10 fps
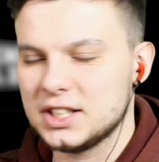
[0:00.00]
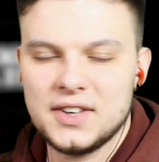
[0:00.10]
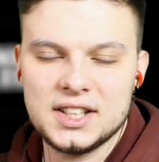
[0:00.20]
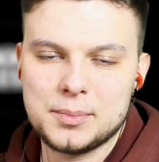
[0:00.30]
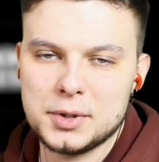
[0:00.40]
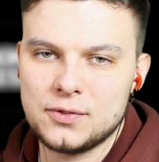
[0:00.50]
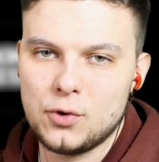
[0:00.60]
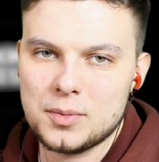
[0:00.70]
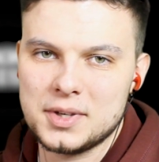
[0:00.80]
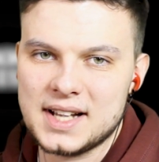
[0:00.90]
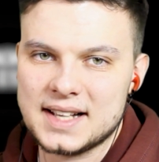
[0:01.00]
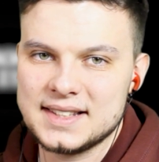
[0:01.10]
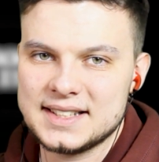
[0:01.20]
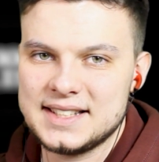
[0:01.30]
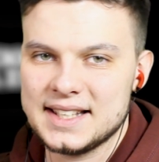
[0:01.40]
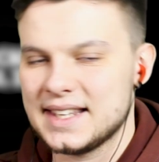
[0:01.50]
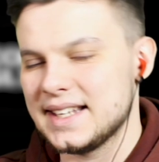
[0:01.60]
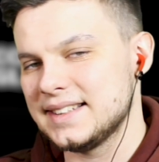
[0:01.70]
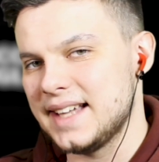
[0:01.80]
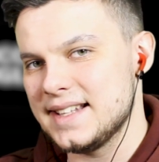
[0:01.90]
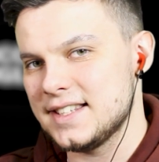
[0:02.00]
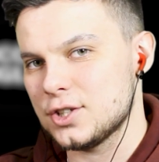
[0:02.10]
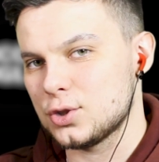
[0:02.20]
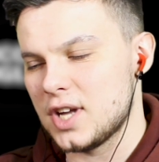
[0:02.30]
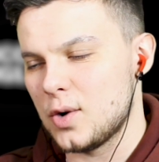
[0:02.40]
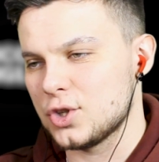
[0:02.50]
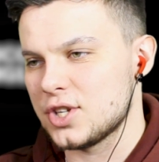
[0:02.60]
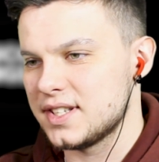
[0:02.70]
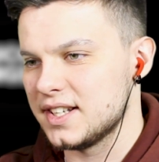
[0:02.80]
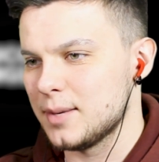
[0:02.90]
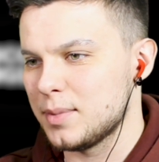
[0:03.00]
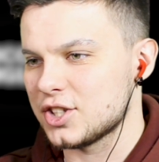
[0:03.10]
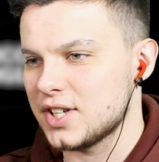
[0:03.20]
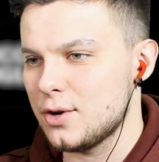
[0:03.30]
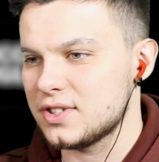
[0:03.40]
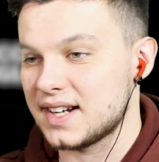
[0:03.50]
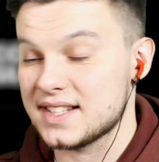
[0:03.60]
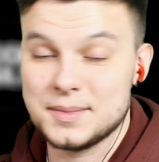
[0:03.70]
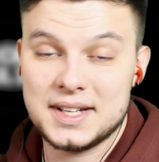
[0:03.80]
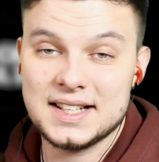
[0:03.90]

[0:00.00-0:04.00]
2D-платформер, как на Сеге и Дэнди, что я очень сильно обожаю, с разными